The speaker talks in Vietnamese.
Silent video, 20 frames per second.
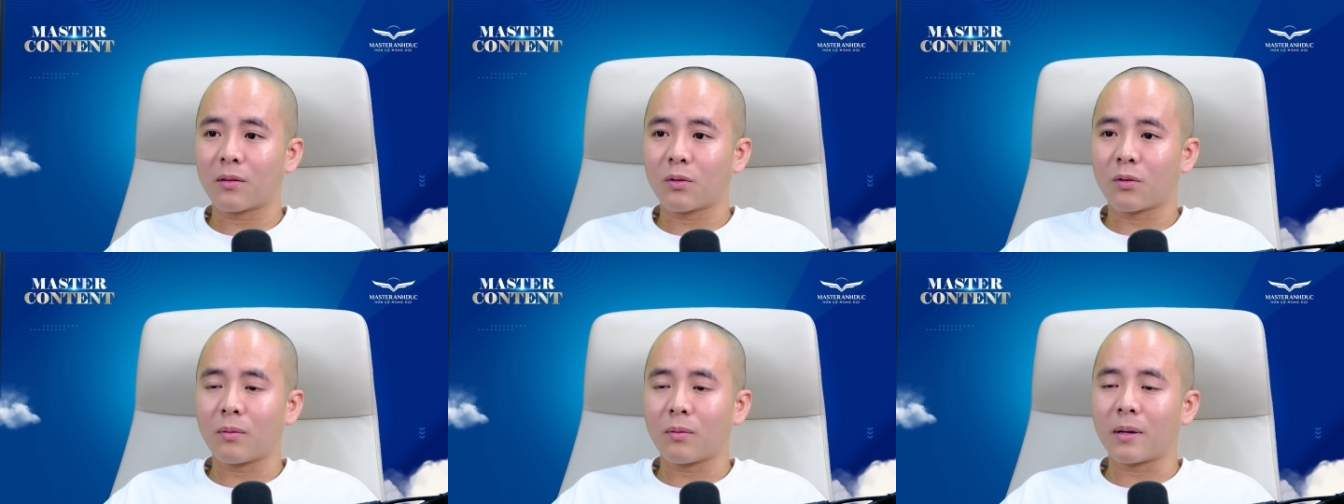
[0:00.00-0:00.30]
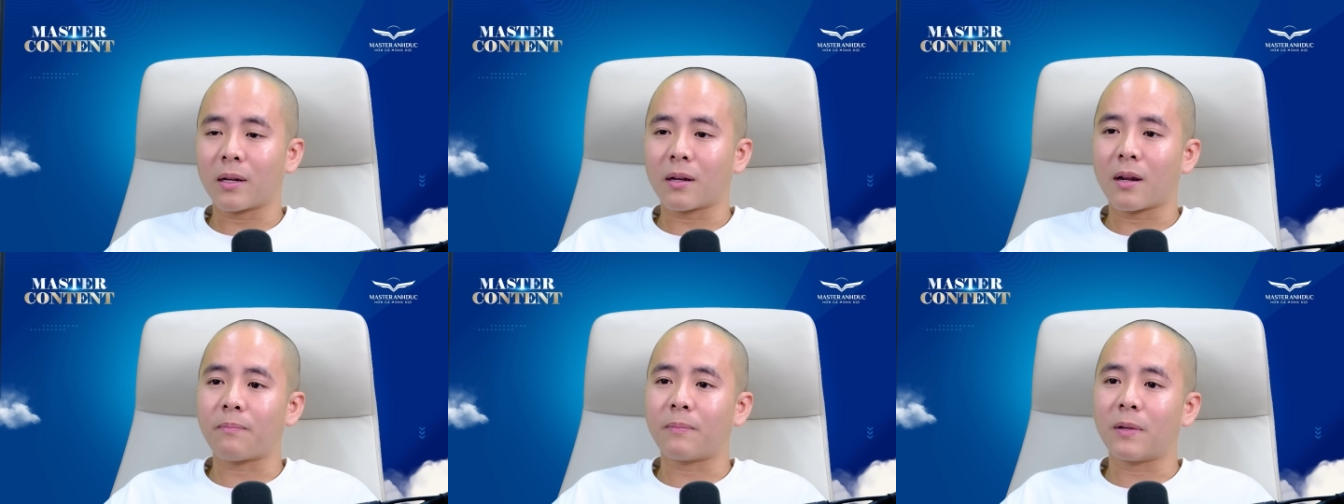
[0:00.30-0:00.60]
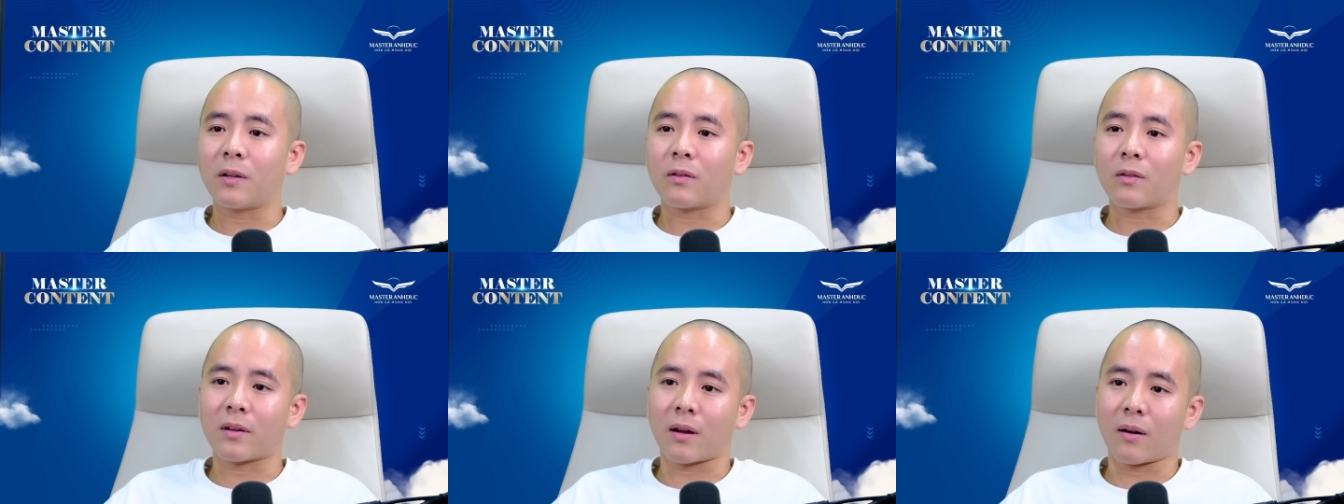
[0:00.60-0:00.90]
thôi bây giờ đập
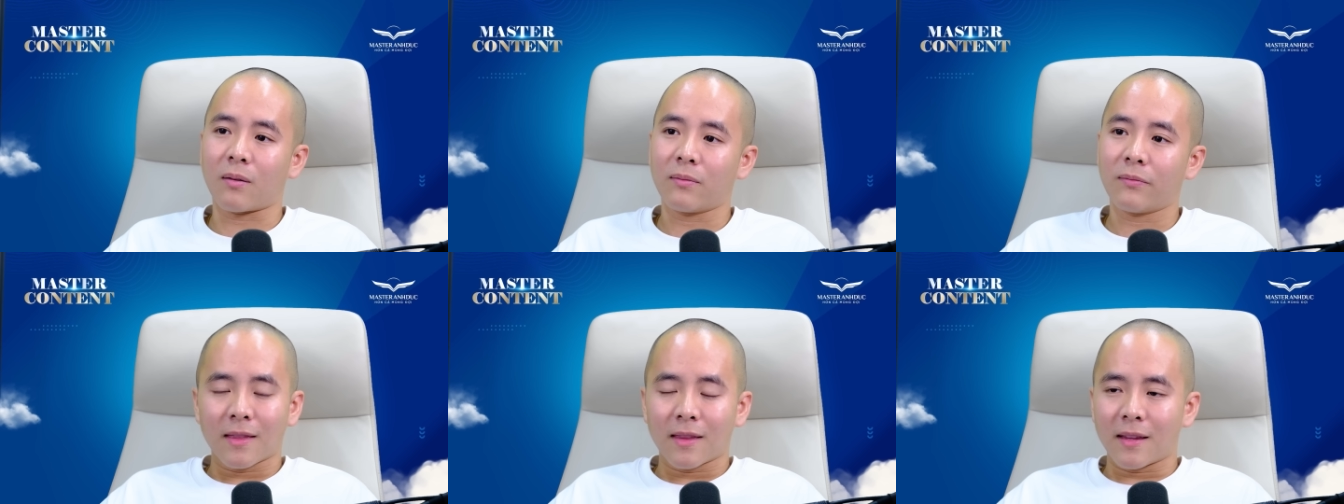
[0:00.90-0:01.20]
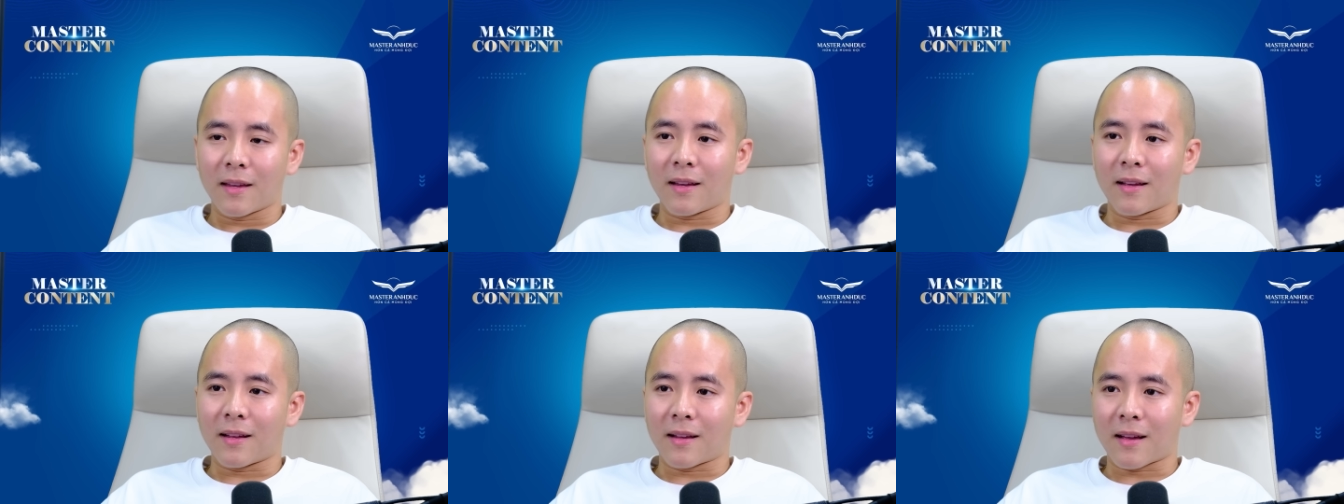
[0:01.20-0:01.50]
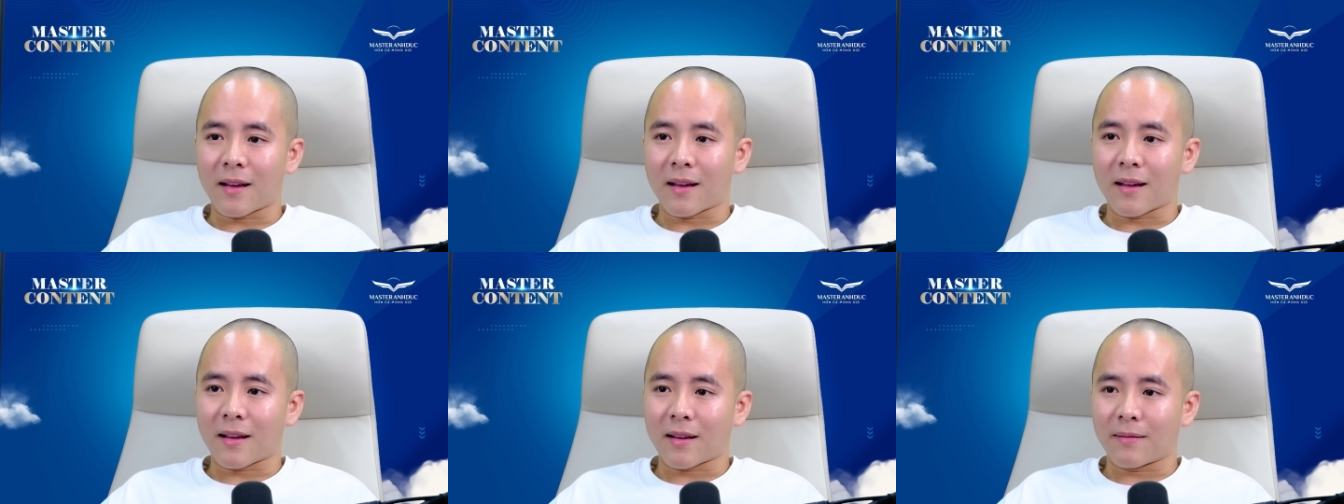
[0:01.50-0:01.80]
đi vào cháu thì
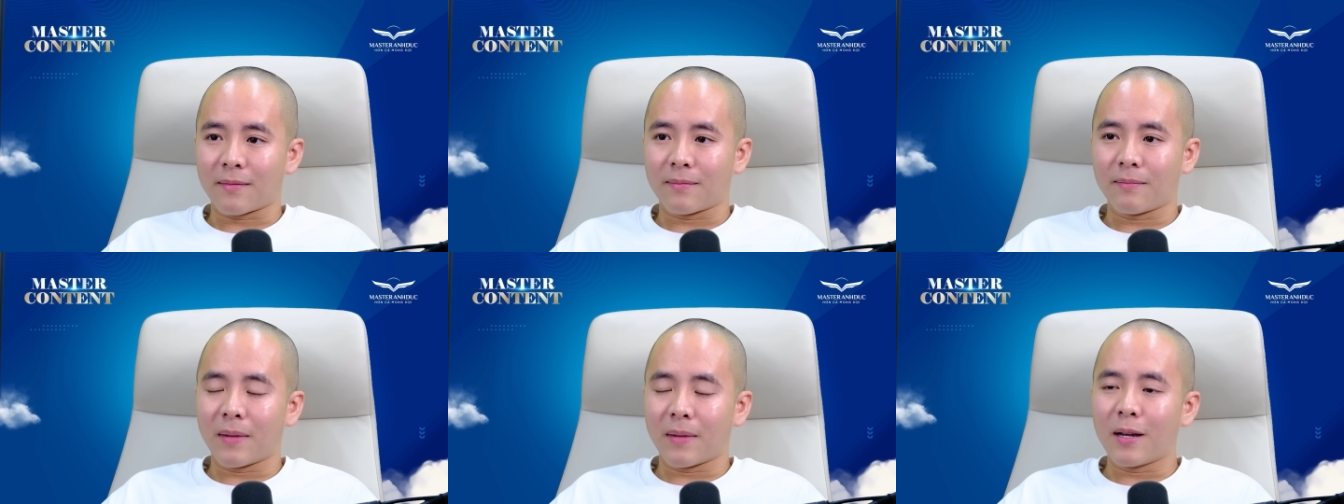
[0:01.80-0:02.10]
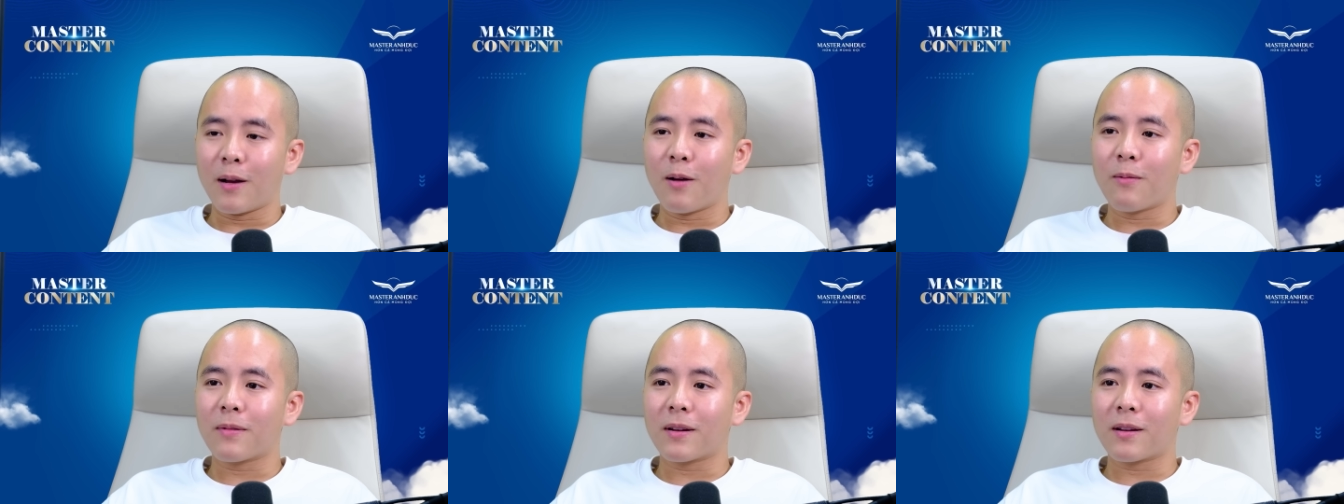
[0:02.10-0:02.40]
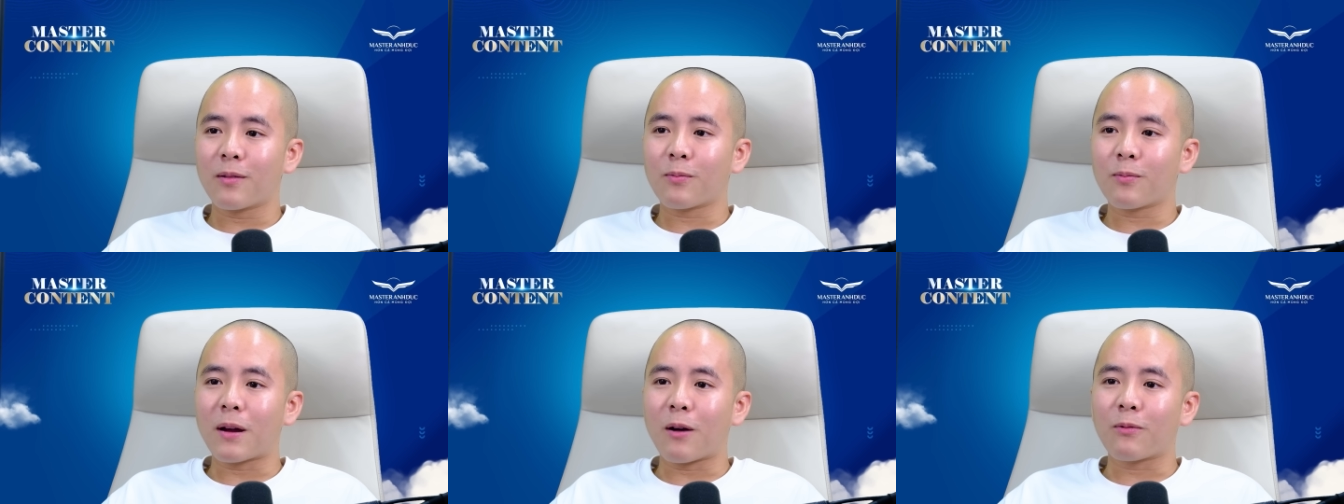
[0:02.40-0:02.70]
là mấy ông
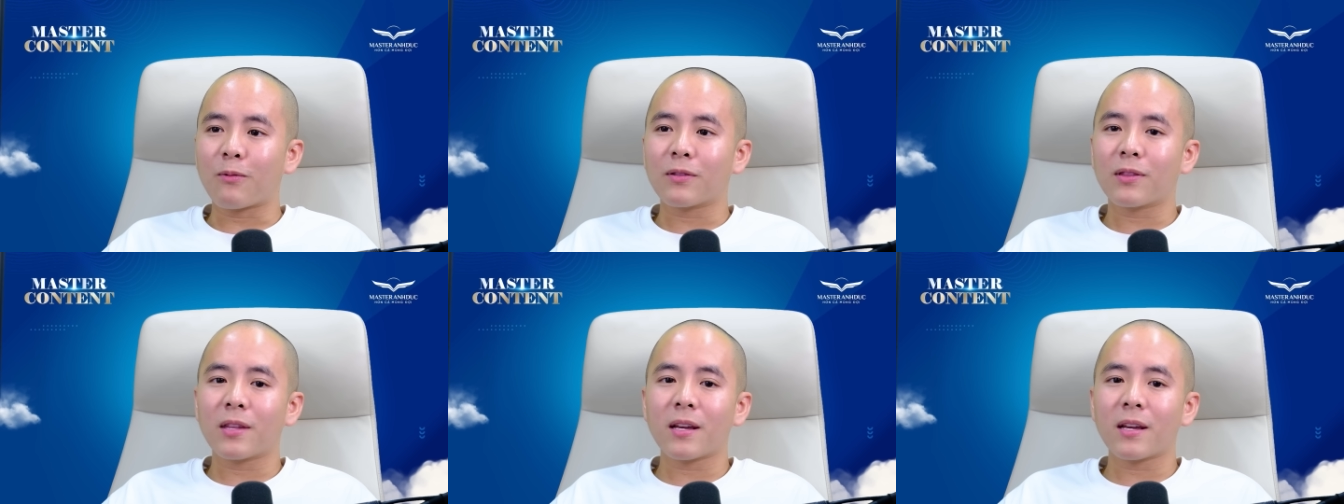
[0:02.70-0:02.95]
ấy lúc đầu cứ